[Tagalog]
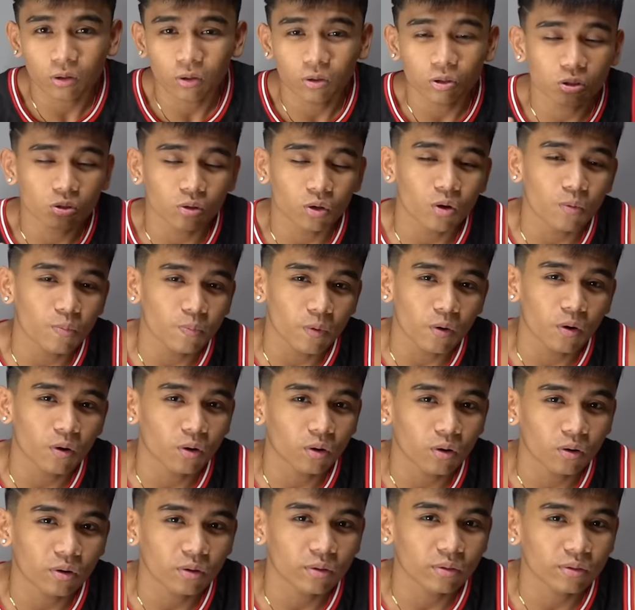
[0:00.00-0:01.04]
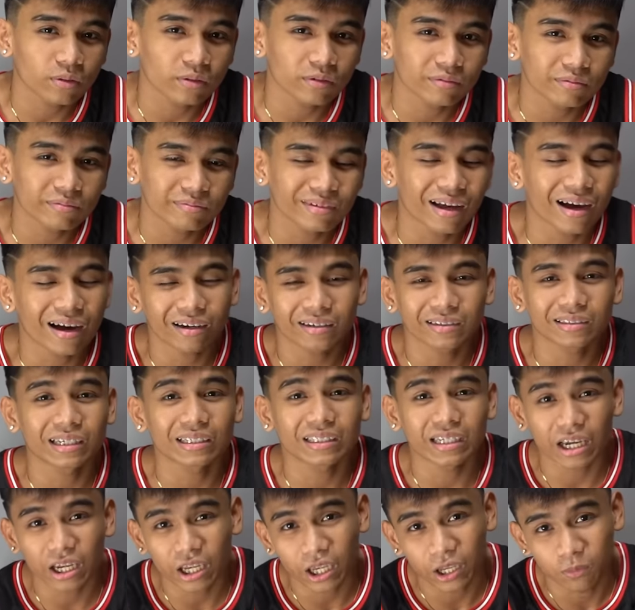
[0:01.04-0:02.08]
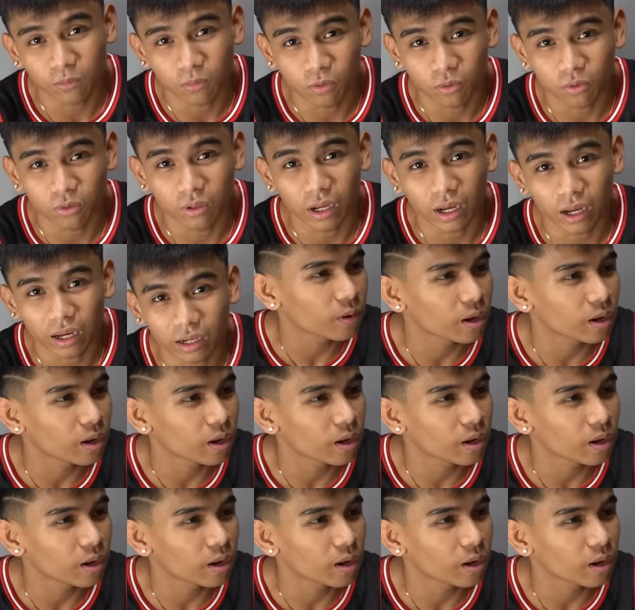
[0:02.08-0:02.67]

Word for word: gusto ko po ng sasakyan muna.